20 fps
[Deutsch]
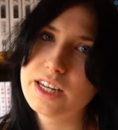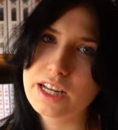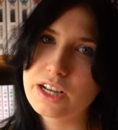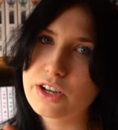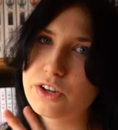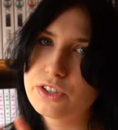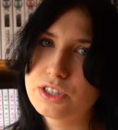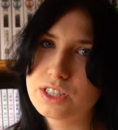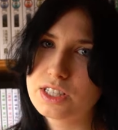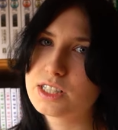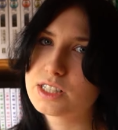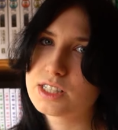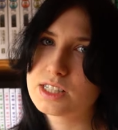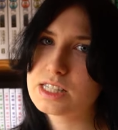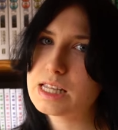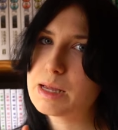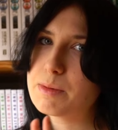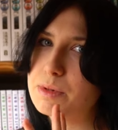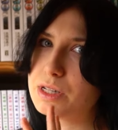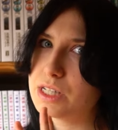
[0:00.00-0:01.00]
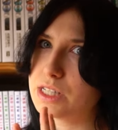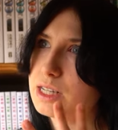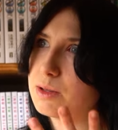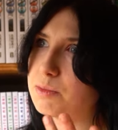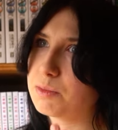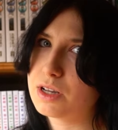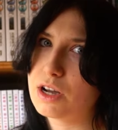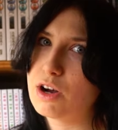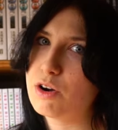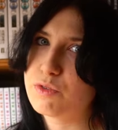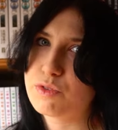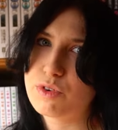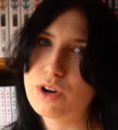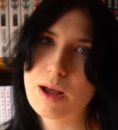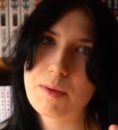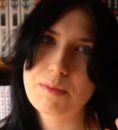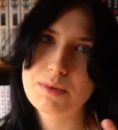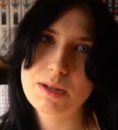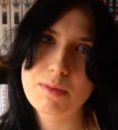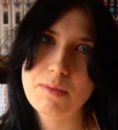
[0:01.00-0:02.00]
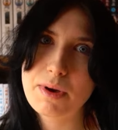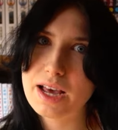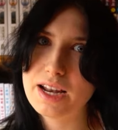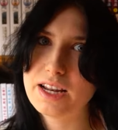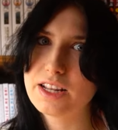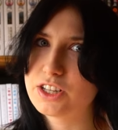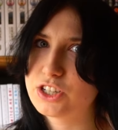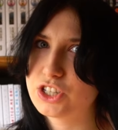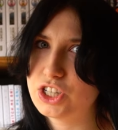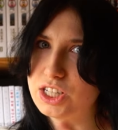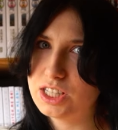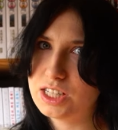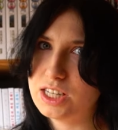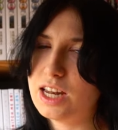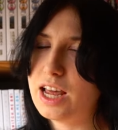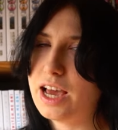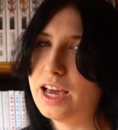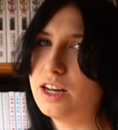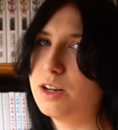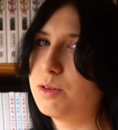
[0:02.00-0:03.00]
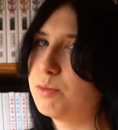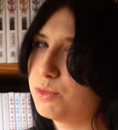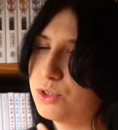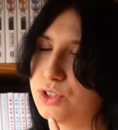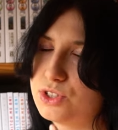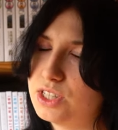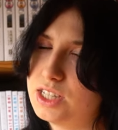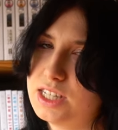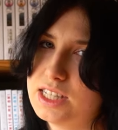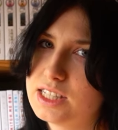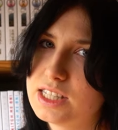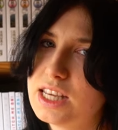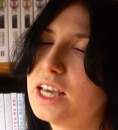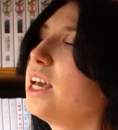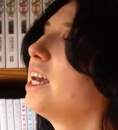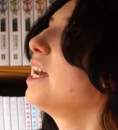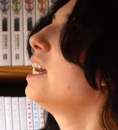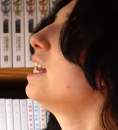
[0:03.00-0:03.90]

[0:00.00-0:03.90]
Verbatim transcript: Dann könnt ihr das gesammelt eben kaufen und habt eben alle Geschichten in einem und müsst ihr nicht